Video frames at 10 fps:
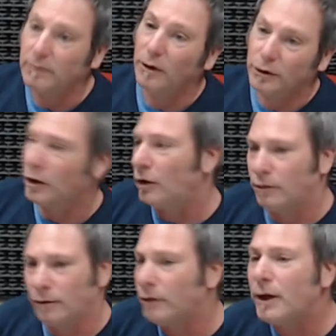¿qué? Otro,
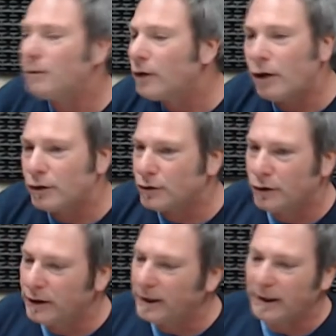es un
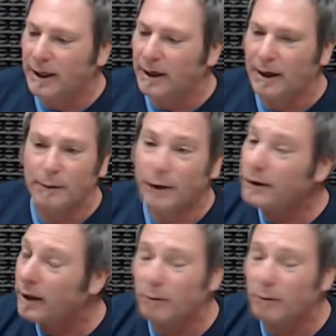grosso y el, el video está